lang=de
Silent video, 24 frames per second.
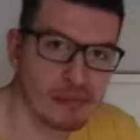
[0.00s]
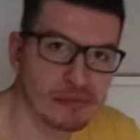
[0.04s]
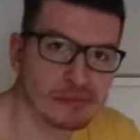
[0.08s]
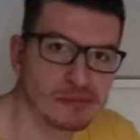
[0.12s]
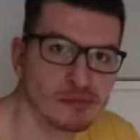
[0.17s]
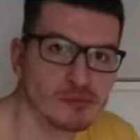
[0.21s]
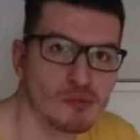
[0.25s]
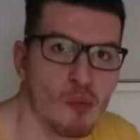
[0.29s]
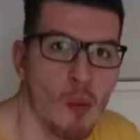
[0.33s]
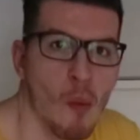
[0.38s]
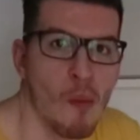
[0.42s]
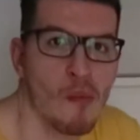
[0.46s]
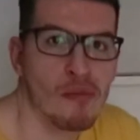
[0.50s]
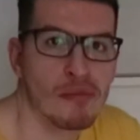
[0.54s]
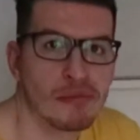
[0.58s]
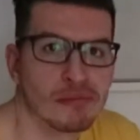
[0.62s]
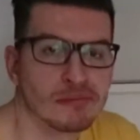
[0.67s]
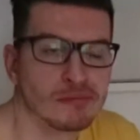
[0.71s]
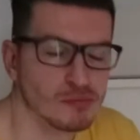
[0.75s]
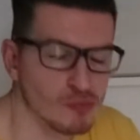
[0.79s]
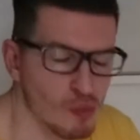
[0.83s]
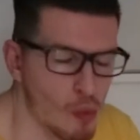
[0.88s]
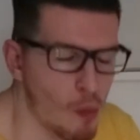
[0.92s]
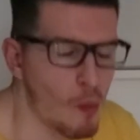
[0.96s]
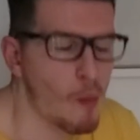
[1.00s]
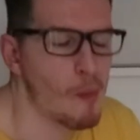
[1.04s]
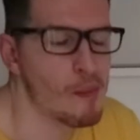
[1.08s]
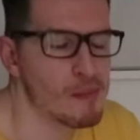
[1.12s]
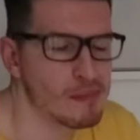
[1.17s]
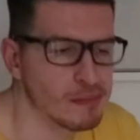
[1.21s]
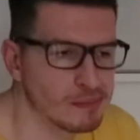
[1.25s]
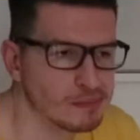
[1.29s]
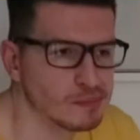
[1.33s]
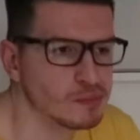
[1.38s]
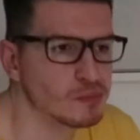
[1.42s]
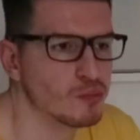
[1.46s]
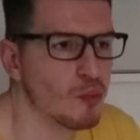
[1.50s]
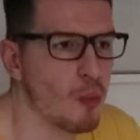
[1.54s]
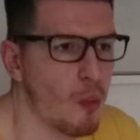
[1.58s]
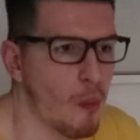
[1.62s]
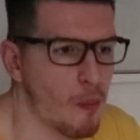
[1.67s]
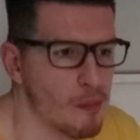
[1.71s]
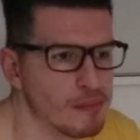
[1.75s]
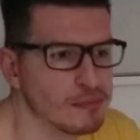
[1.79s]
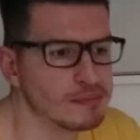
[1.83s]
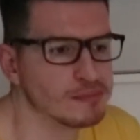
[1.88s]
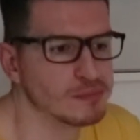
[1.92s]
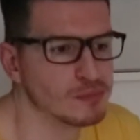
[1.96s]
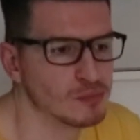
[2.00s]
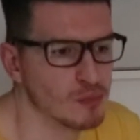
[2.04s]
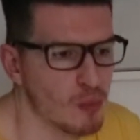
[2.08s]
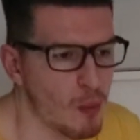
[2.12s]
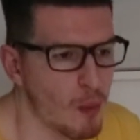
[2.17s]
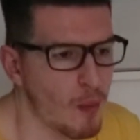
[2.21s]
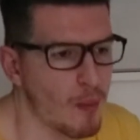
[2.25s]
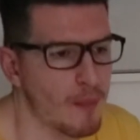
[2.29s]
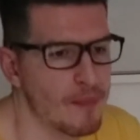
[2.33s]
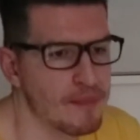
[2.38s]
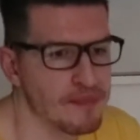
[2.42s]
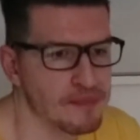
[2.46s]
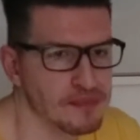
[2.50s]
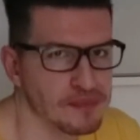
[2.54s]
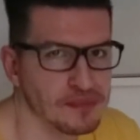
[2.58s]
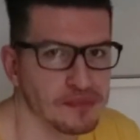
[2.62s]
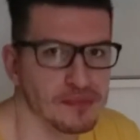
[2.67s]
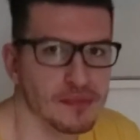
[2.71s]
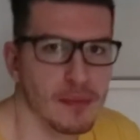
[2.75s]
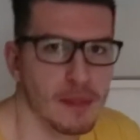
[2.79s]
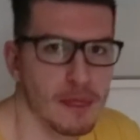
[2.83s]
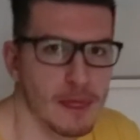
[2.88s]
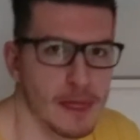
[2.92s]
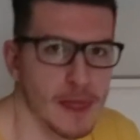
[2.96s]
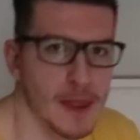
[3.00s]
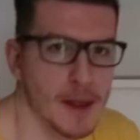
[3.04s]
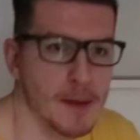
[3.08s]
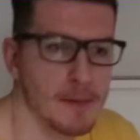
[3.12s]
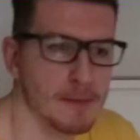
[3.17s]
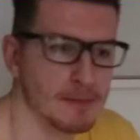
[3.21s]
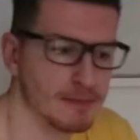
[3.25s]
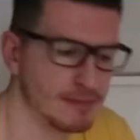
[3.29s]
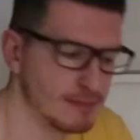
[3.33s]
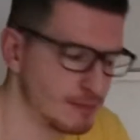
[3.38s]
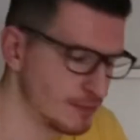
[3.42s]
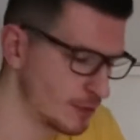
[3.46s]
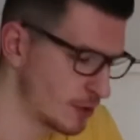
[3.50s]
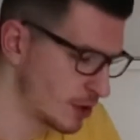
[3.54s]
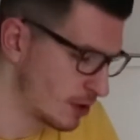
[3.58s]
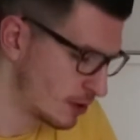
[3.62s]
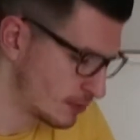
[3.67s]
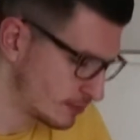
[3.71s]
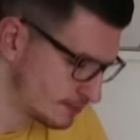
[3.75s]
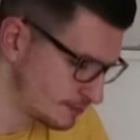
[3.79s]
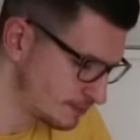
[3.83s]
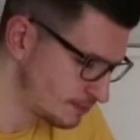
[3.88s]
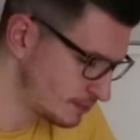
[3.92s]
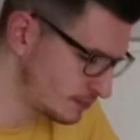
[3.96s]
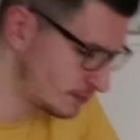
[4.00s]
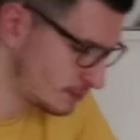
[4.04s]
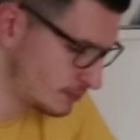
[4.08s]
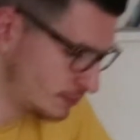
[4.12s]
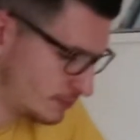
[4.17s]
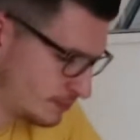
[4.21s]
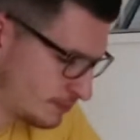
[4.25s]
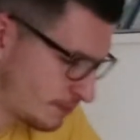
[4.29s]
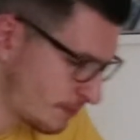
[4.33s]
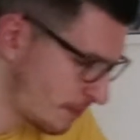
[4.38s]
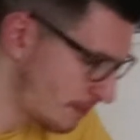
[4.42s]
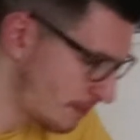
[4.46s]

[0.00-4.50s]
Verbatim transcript: ja oft genug essen gehen, weil wir da in Hotels die ganze Zeit sind. Ja. Also fast die ganze